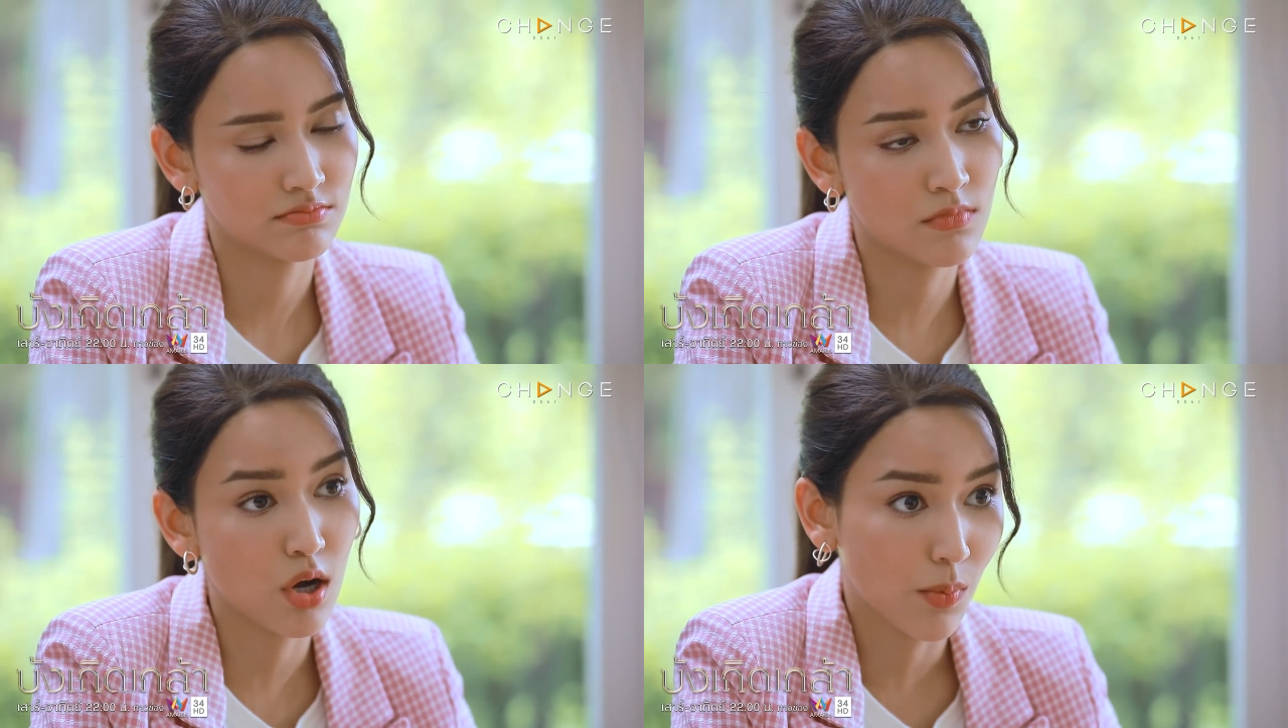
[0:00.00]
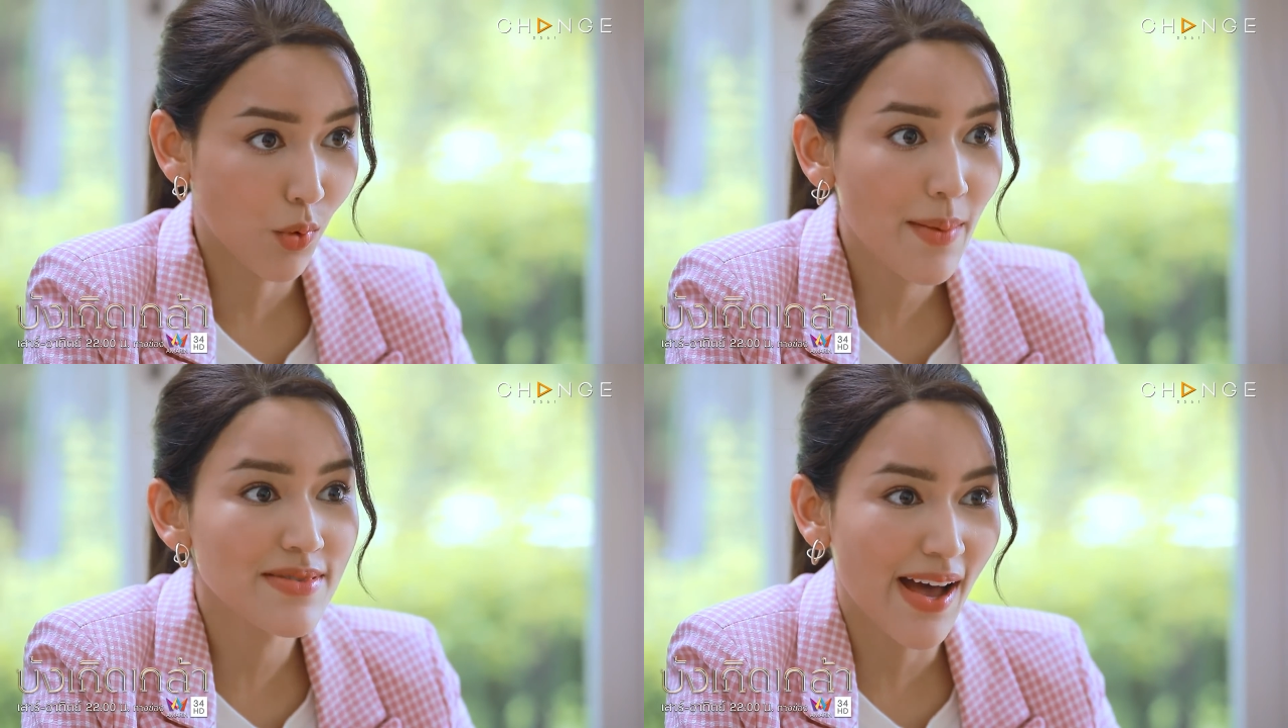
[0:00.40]
เหมาะกับ
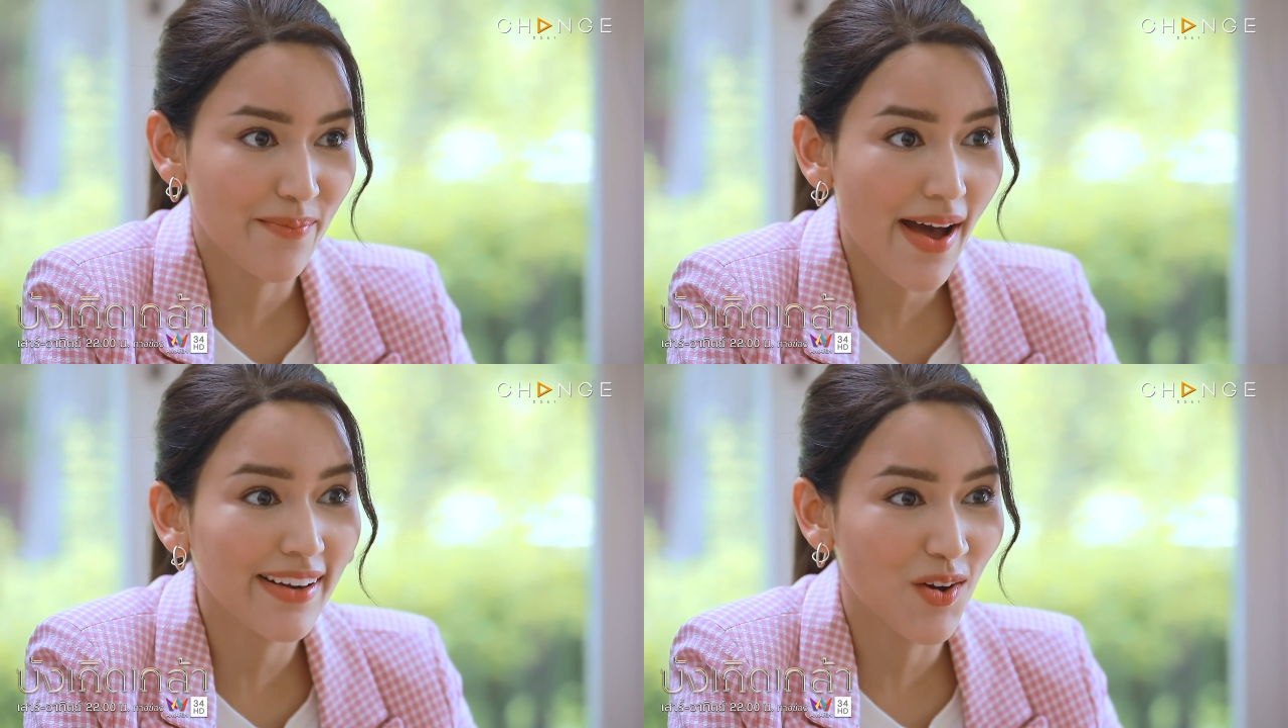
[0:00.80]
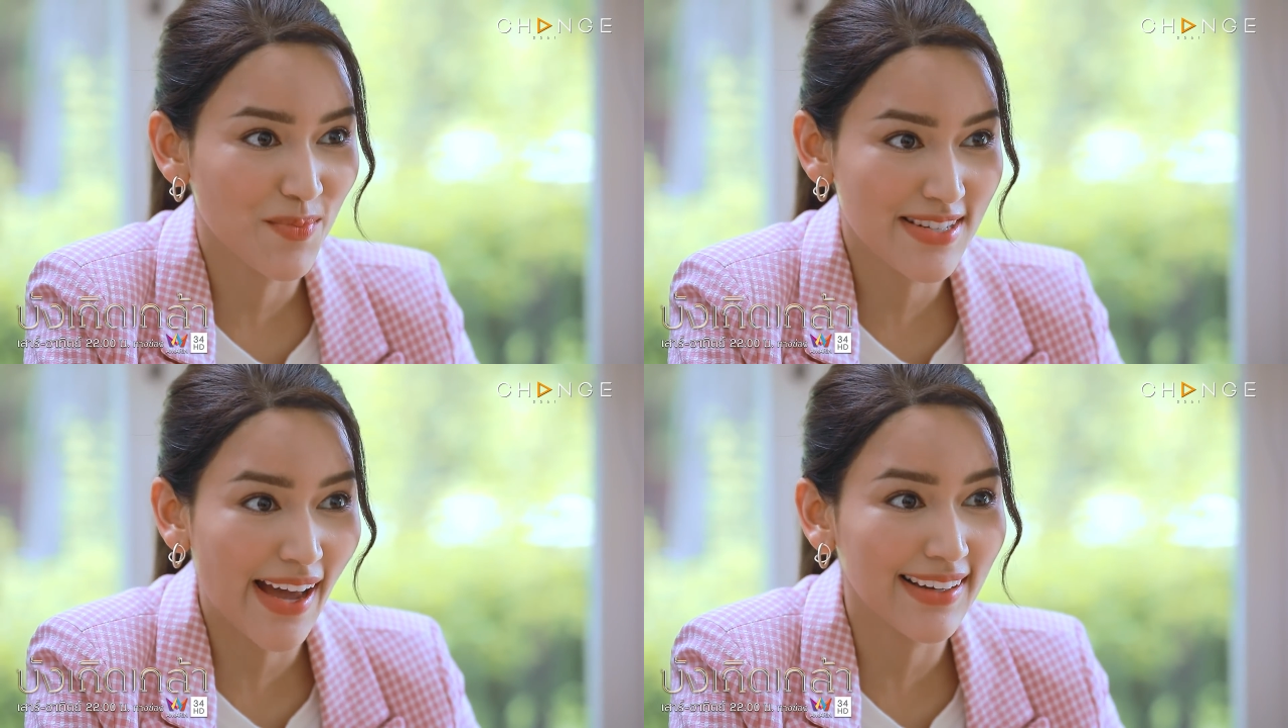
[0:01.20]
ความสามารถของ
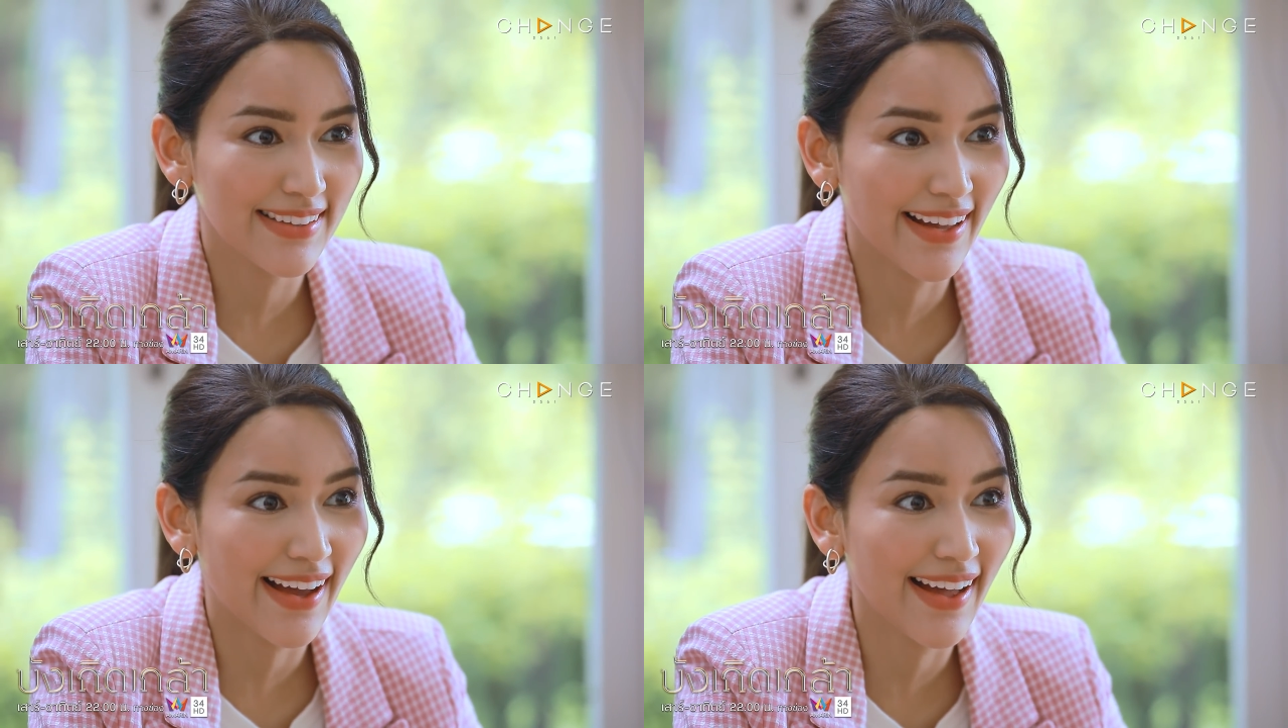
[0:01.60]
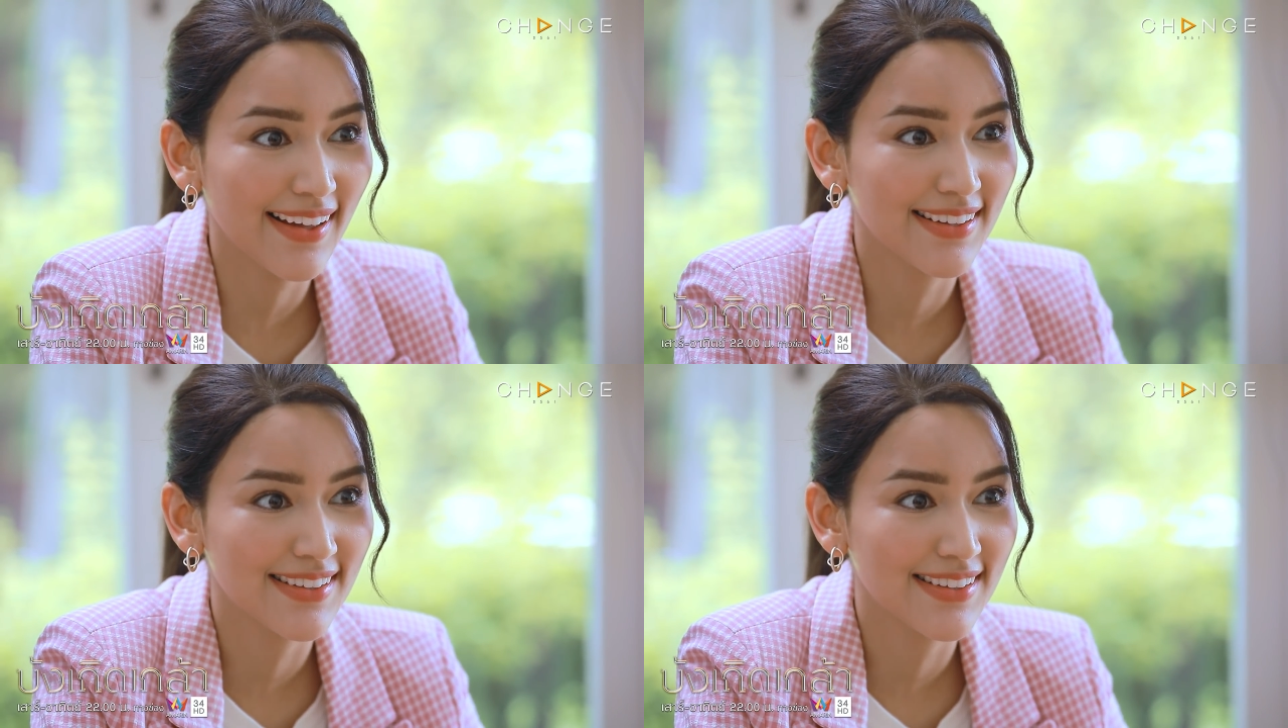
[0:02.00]
พี่ชัดเลยนะคะ